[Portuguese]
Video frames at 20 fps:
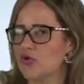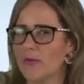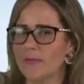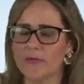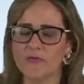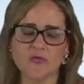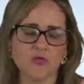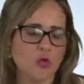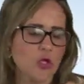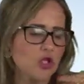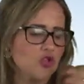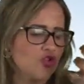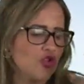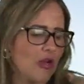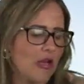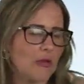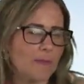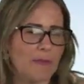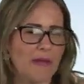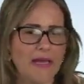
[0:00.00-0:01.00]
sua professora de
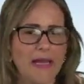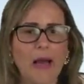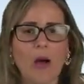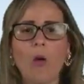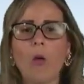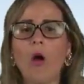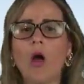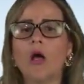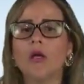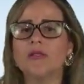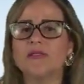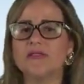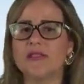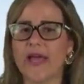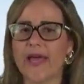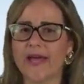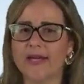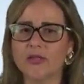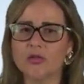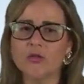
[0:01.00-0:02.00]
direito penal,
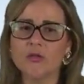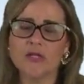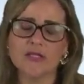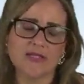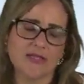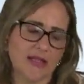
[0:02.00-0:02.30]
certo?